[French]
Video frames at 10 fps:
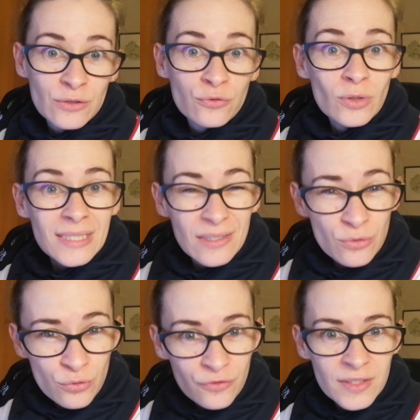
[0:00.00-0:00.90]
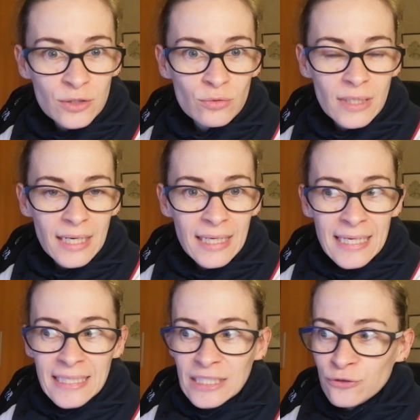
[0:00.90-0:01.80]
Il faut qu'il y ait du visuel
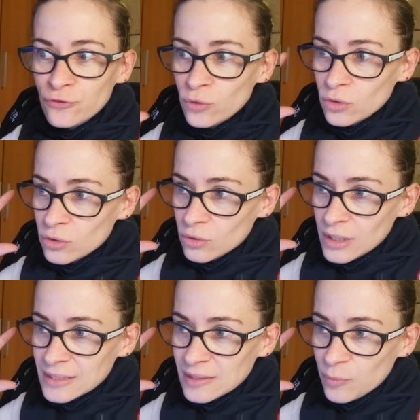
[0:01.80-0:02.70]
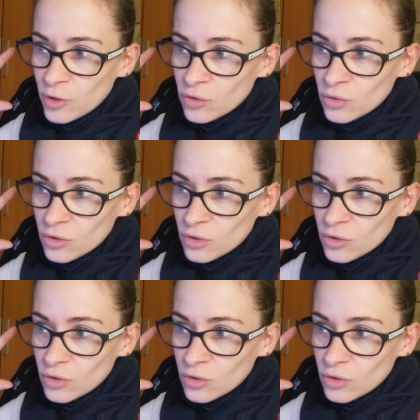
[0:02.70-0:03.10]
il faut que les apprenants,